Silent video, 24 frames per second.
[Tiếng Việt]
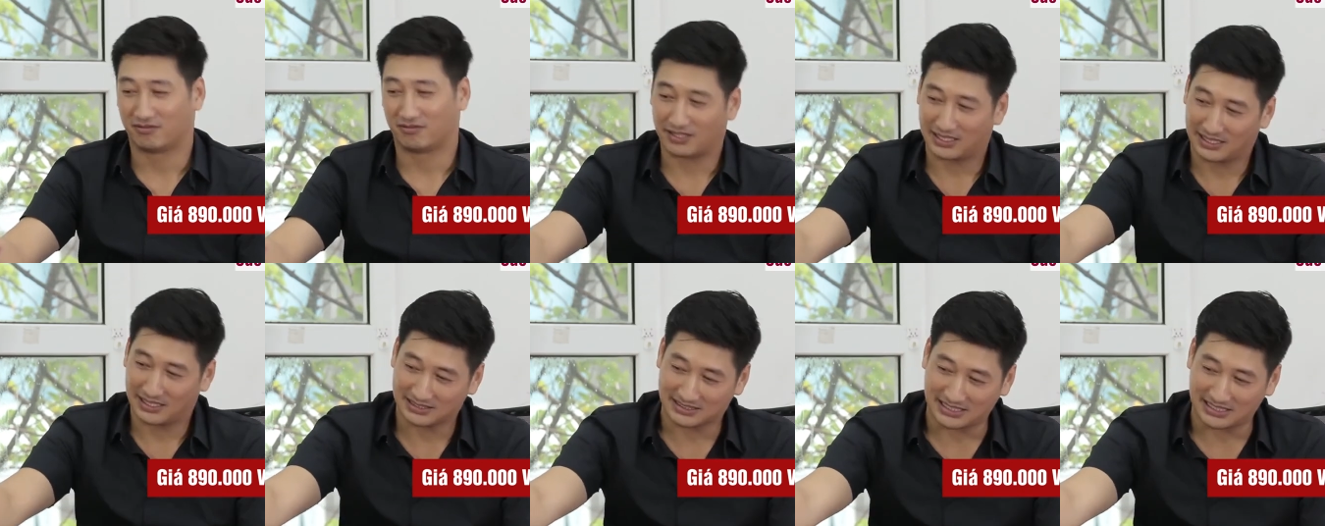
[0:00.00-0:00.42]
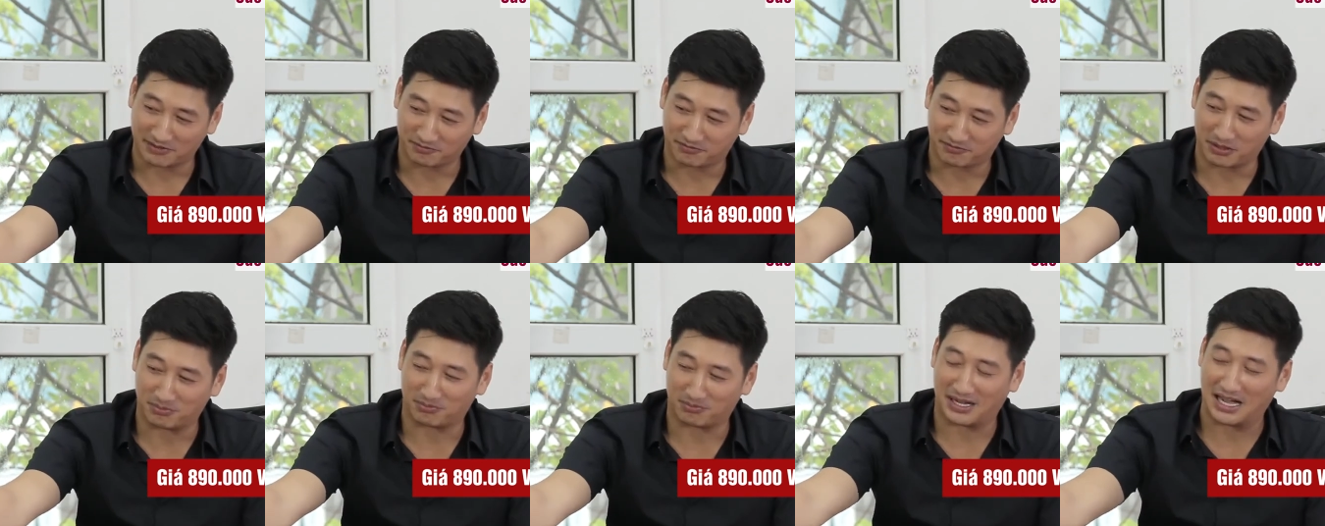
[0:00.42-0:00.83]
Và
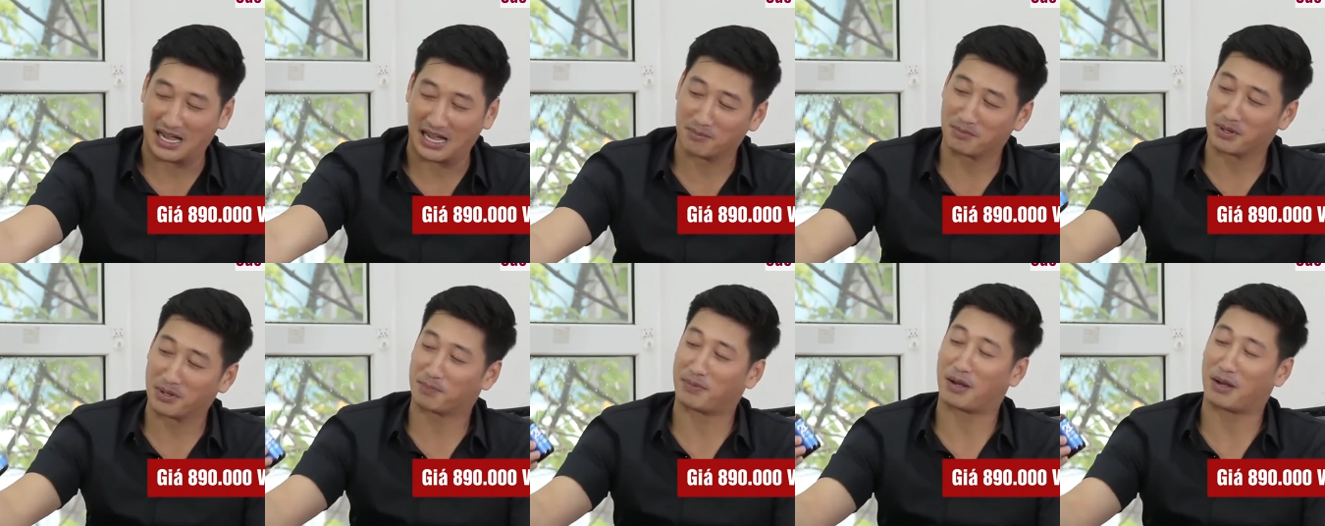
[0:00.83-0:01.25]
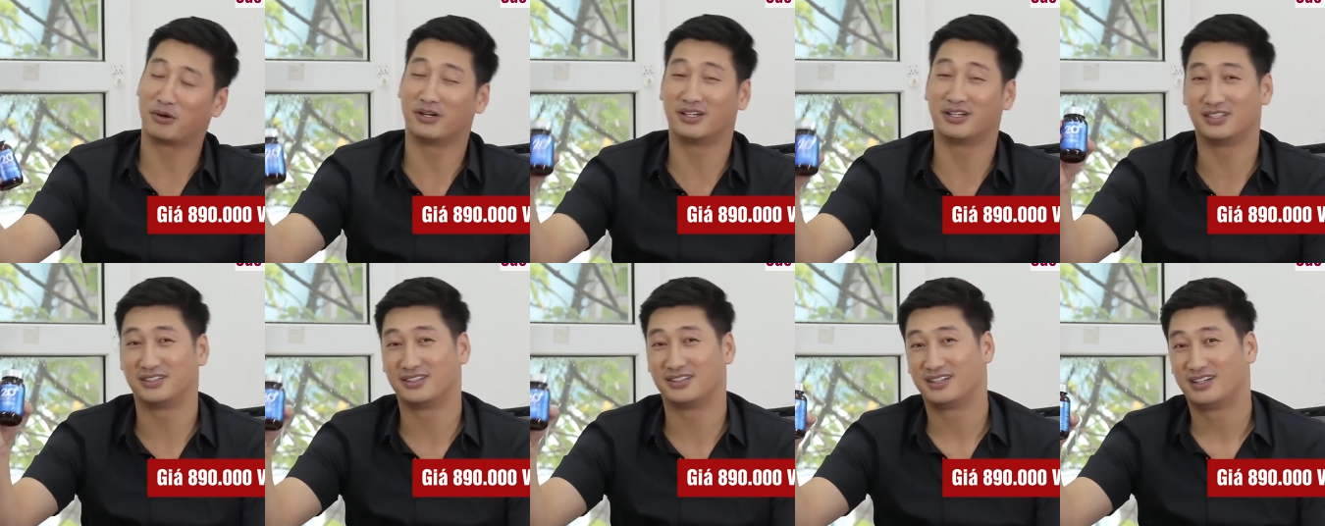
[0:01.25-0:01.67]
sản phẩm 20
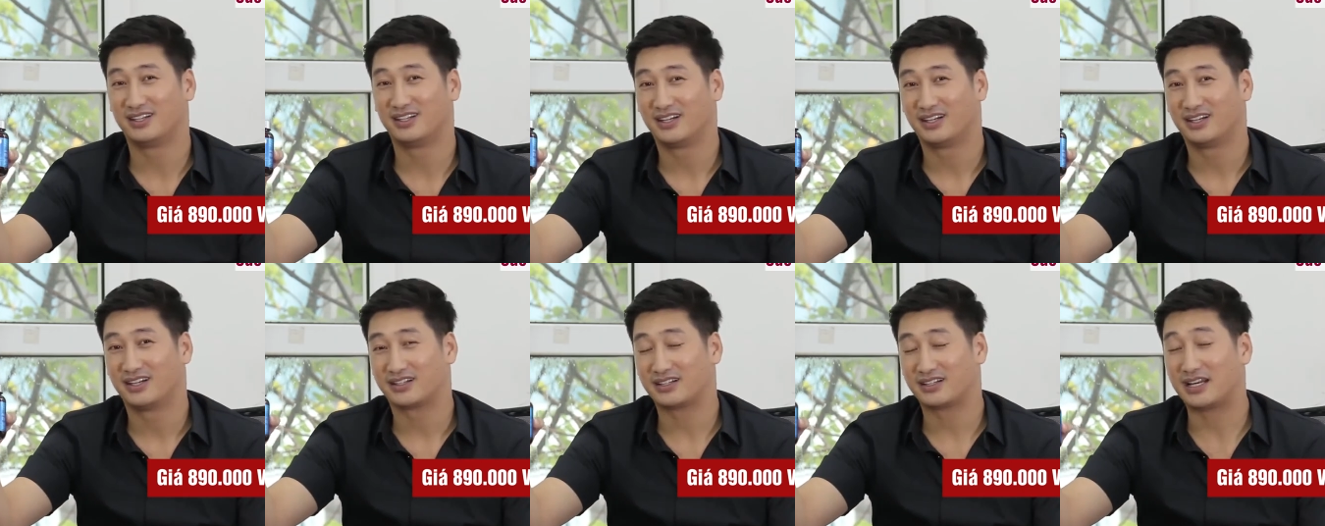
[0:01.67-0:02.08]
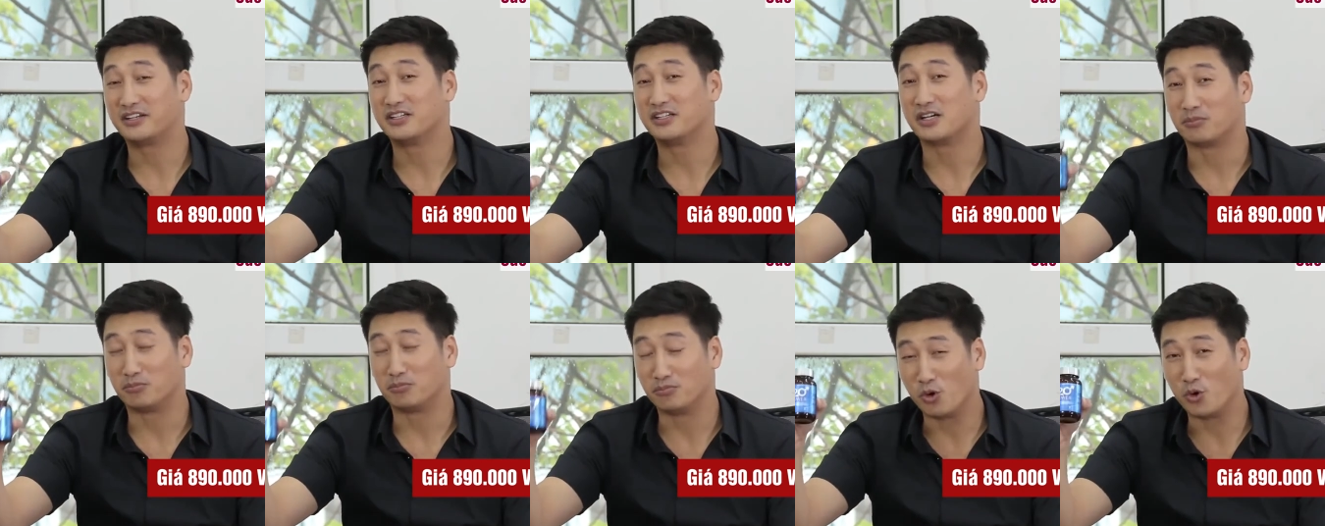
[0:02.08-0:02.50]
Power đã
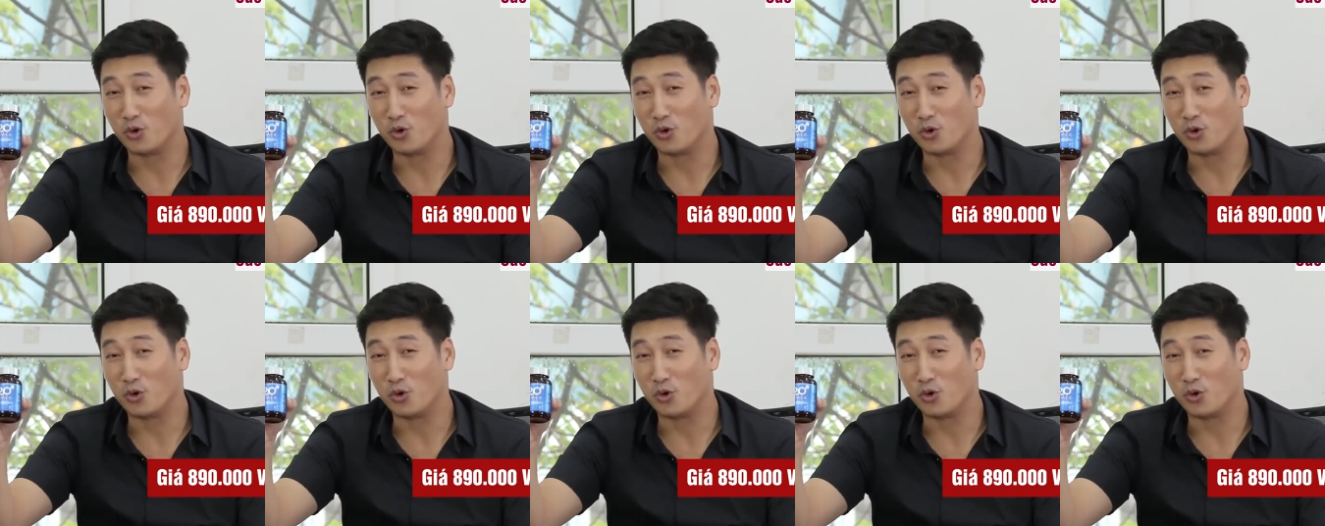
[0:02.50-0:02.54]
được